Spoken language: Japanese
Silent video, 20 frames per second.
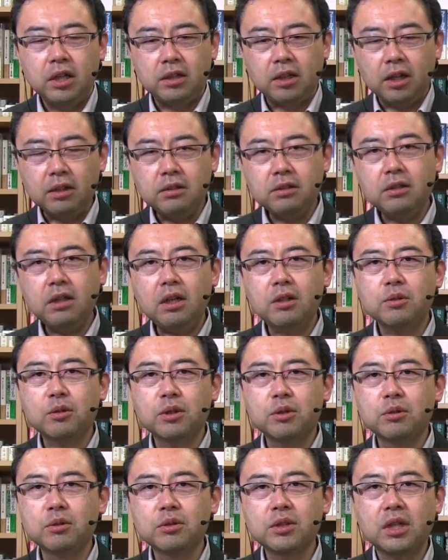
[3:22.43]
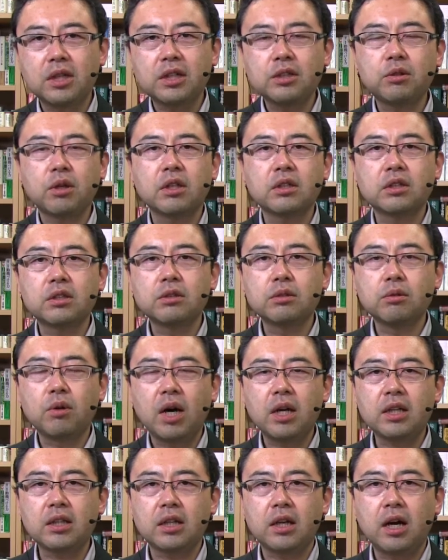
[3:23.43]
だったらこれこうだねとかっていうの
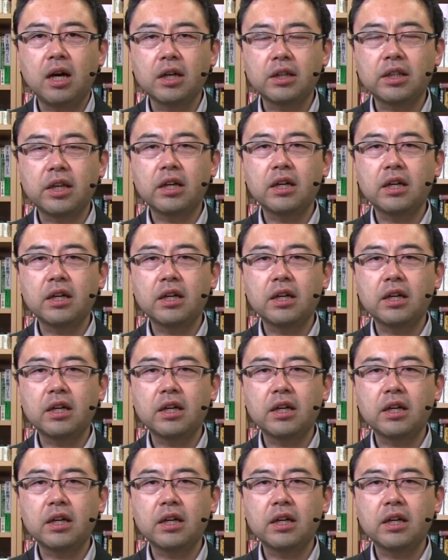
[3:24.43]
を新たな発